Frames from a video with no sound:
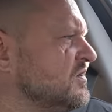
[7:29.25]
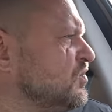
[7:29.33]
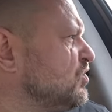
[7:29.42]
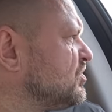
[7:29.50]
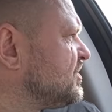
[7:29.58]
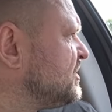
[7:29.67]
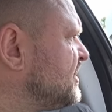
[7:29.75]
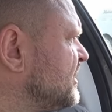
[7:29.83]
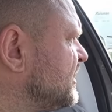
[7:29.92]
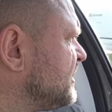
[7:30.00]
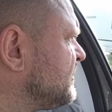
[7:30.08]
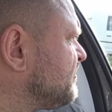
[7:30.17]
Ух
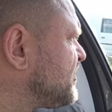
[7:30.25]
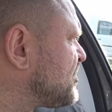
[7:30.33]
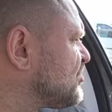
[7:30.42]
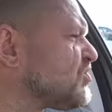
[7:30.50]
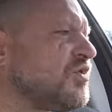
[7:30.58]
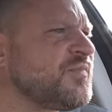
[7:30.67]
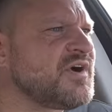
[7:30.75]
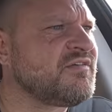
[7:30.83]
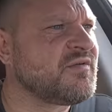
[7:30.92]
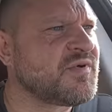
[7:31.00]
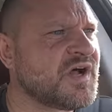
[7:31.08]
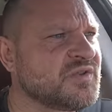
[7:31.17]
ты, пробка
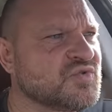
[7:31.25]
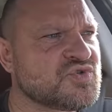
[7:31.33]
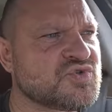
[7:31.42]
в обратную